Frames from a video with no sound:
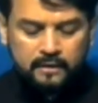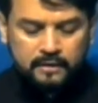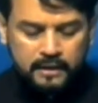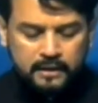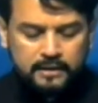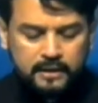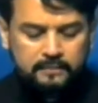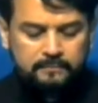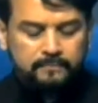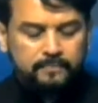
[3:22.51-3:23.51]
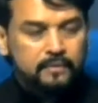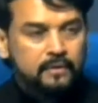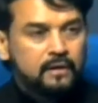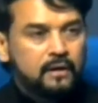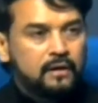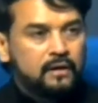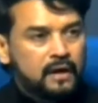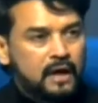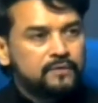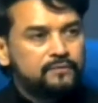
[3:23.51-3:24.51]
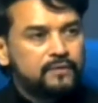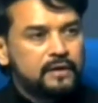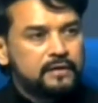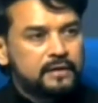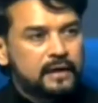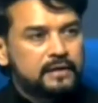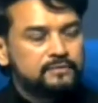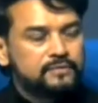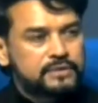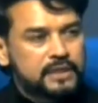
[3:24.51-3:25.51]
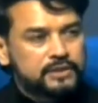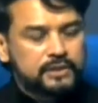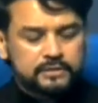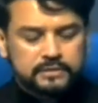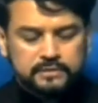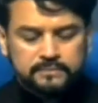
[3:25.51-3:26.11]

यही नहीं लाइव इंटरेक्टिव सेशंस